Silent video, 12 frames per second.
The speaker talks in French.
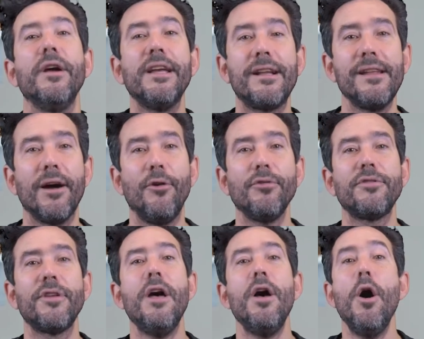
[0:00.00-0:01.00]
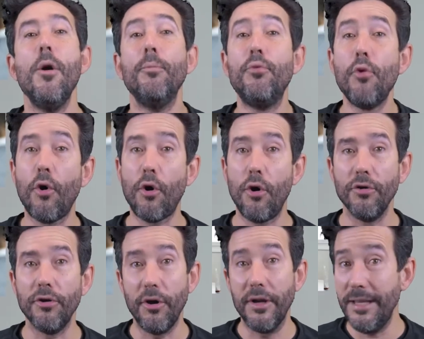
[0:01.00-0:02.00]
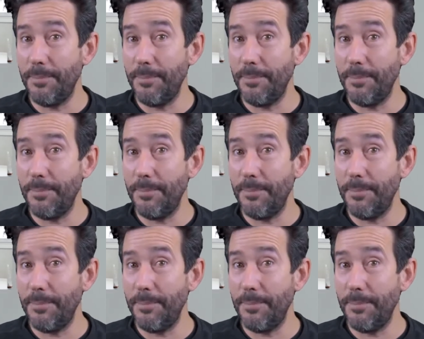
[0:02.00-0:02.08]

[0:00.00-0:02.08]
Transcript: éclairantes pour rendre